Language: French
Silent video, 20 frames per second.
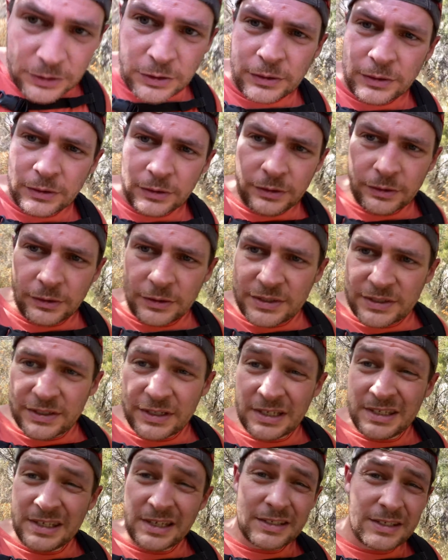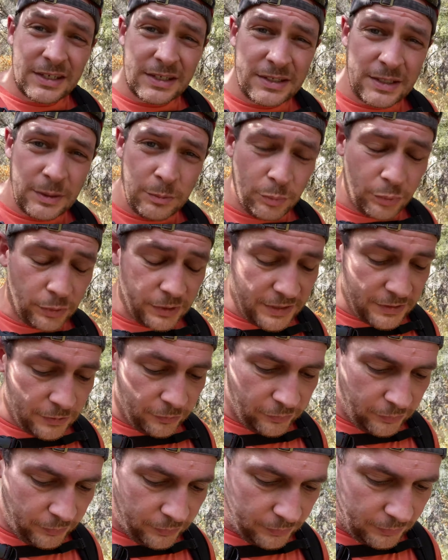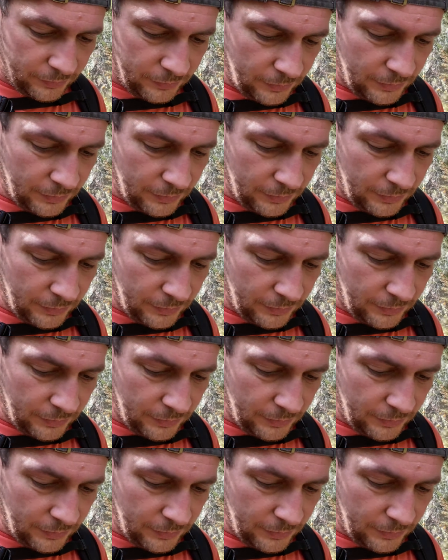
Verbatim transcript: que c'est inaccessible pour les enfants.